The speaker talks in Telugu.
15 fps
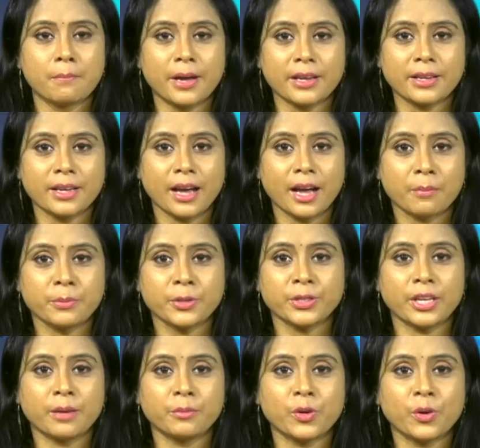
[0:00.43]
మహిళా
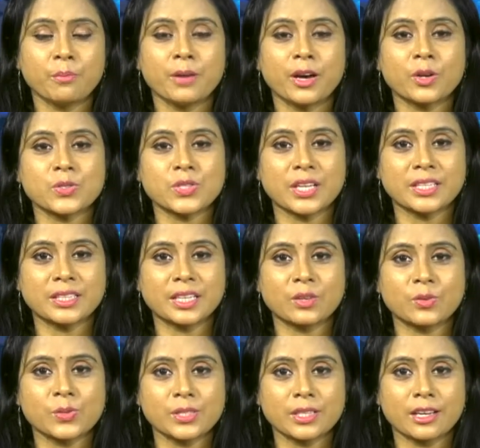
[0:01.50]
అభ్యుదయంలో మరో
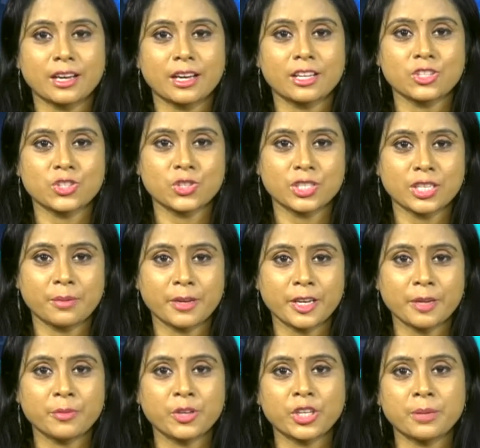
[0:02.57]
చరిత్రకు శ్రీకారం
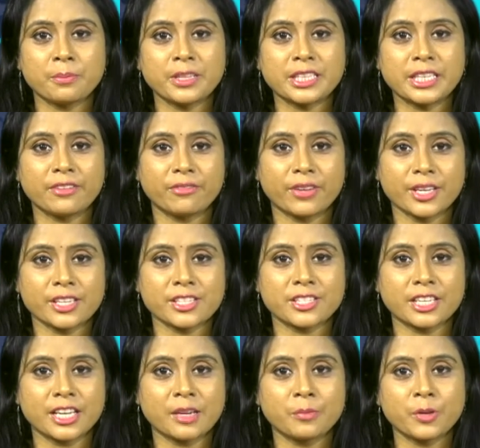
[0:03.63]
చుట్టామని ముఖ్యమంత్రి
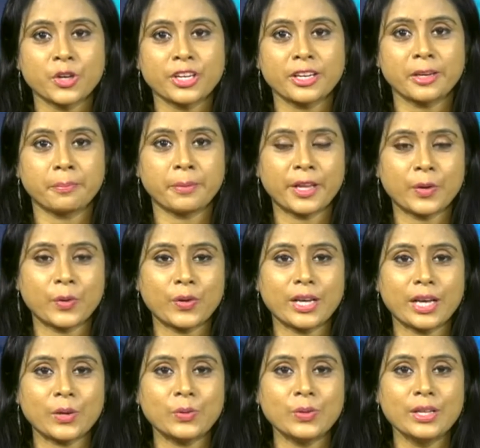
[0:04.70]
వైఎస్ జగన్మోహన్ రెడ్డి
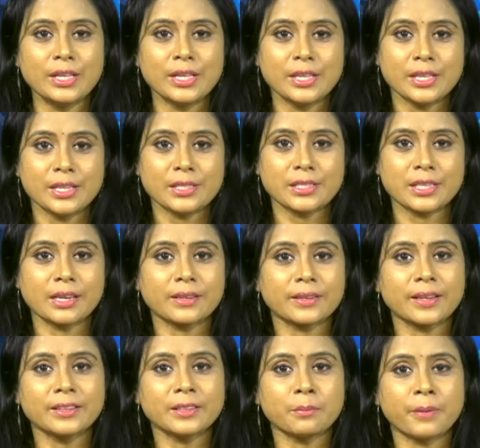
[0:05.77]
పేర్కొన్నారు
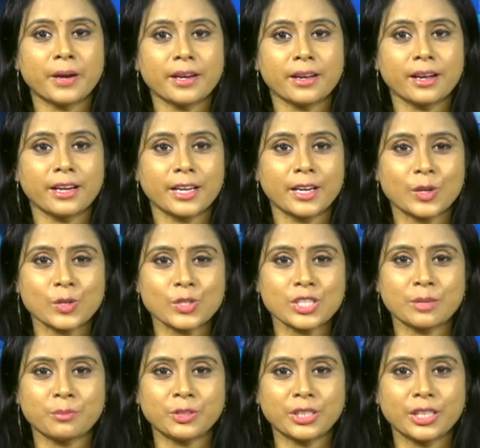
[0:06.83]
సంక్రాంతి పండుగ నెల
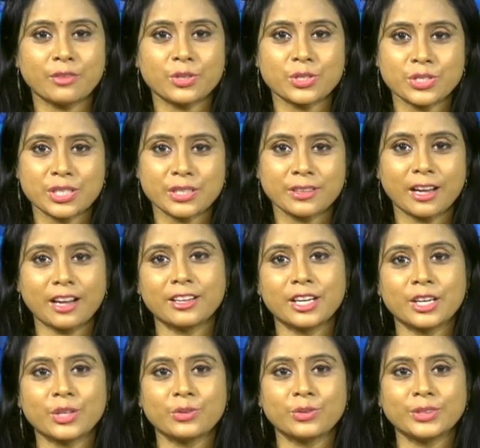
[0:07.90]
రోజుల ముందే వచ్చిందా
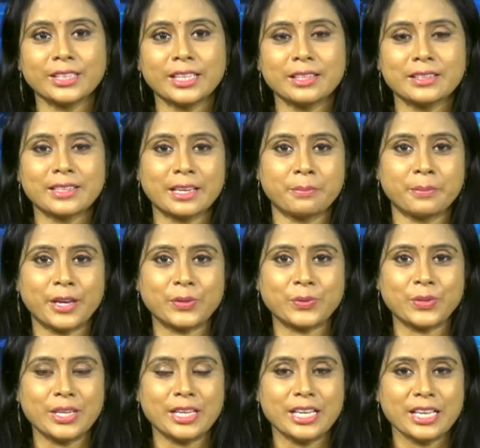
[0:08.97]
అన్నట్లు ఉందని
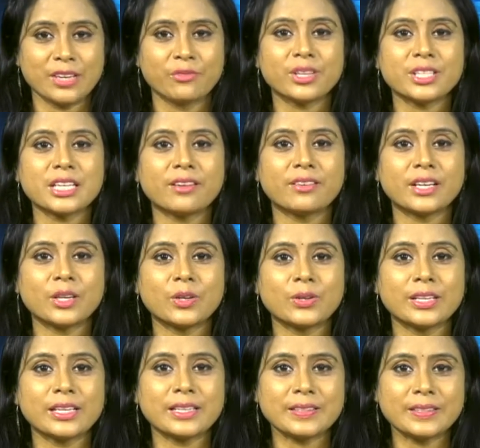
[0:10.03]
తెలిపారు
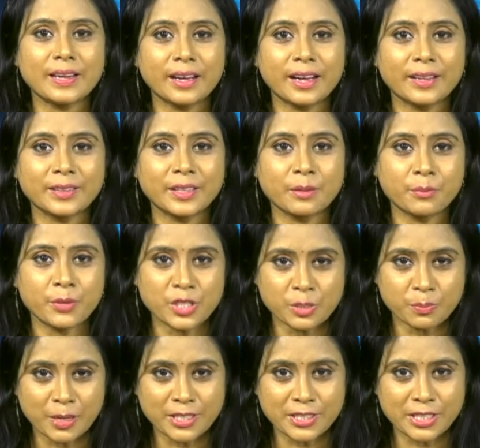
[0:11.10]
విజయవాడలోని ఇందిరాగాంధీ
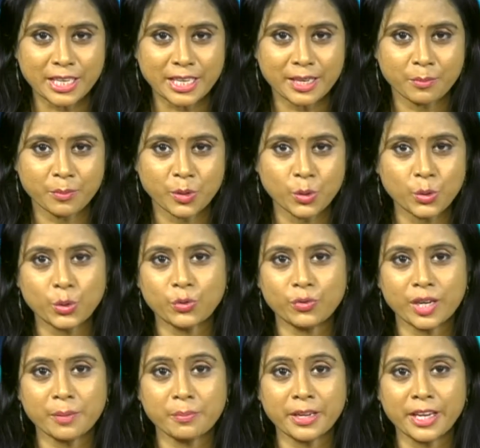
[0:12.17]
మున్సిపల్ స్టేడియంలో
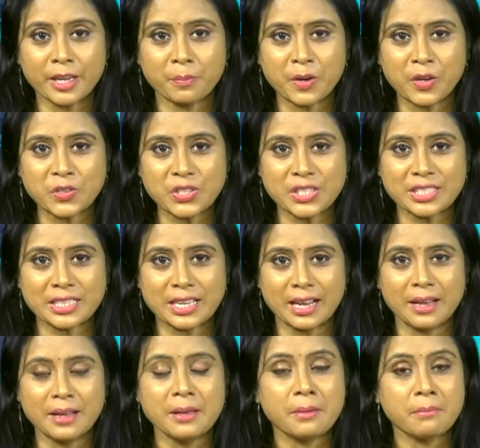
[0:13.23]
గురువారం ఏర్పాటు చేసిన